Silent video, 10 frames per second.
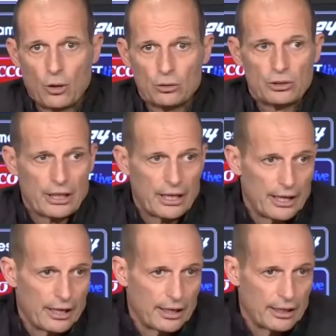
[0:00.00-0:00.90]
oltre
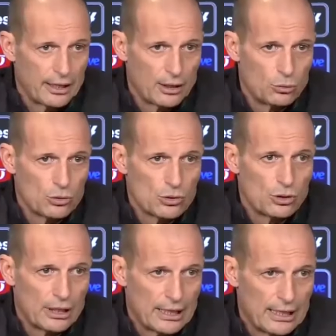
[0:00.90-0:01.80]
che a cui
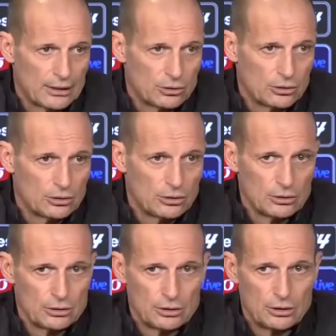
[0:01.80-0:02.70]
sono legato
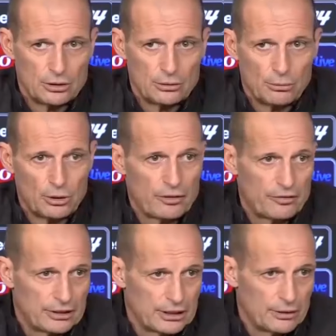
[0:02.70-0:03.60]
in modo
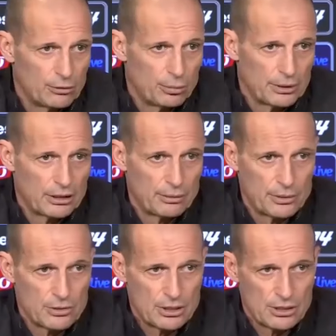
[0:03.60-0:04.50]
affettivo perché è una
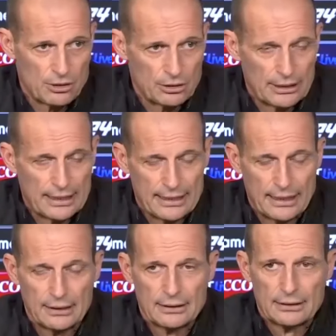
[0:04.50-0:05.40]
persona
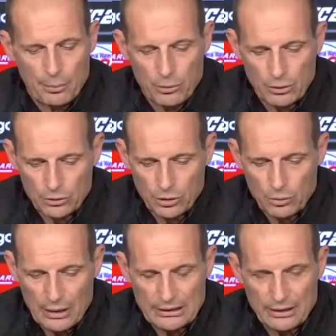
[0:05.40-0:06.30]
straordinaria. Allora, per quanto
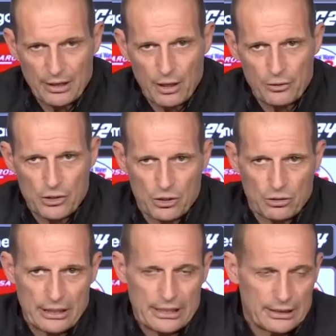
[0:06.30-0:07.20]
riguarda Vlaovic
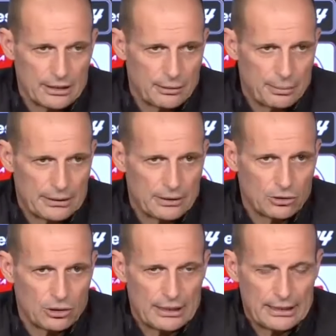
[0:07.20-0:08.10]
non ha niente di
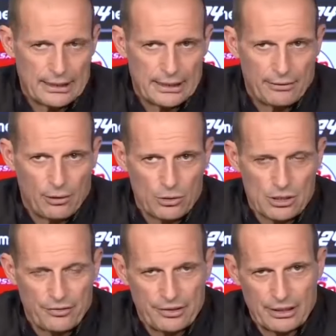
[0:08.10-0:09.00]
particolare, aveva
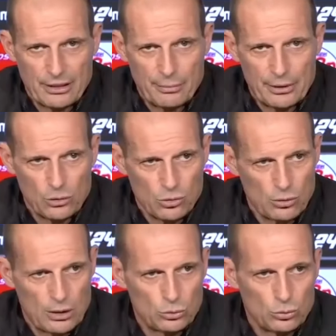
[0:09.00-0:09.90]
questo affaticamento
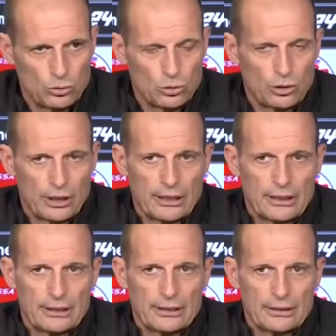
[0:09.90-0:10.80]

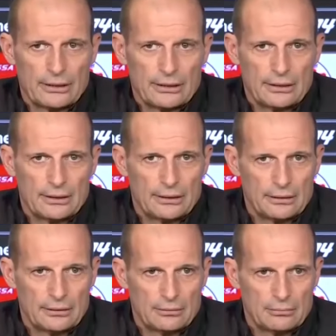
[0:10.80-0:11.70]
sull'adduttore
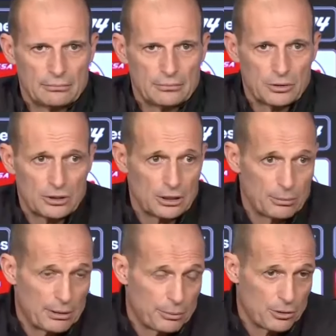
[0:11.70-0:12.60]
e
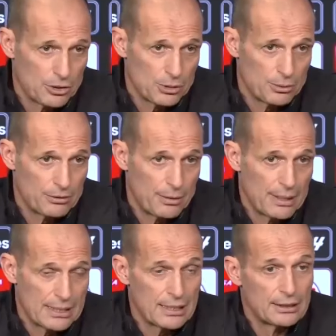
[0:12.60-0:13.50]
settimana prossima
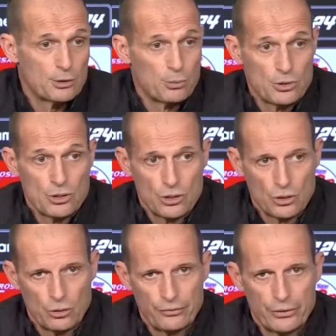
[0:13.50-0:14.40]
dovrebbe essere a
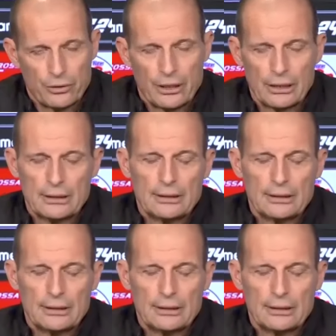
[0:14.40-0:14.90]
disposizione col Verona.